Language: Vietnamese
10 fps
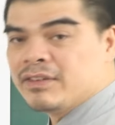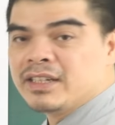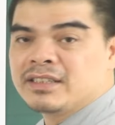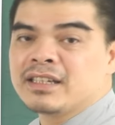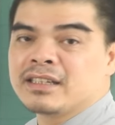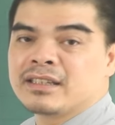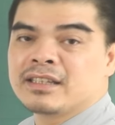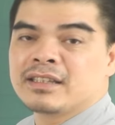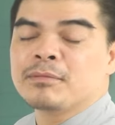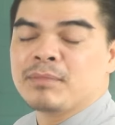vận trình
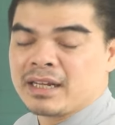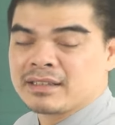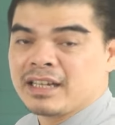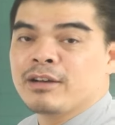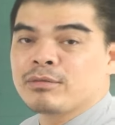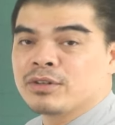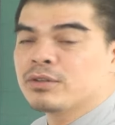tiền bạc tài lộc nó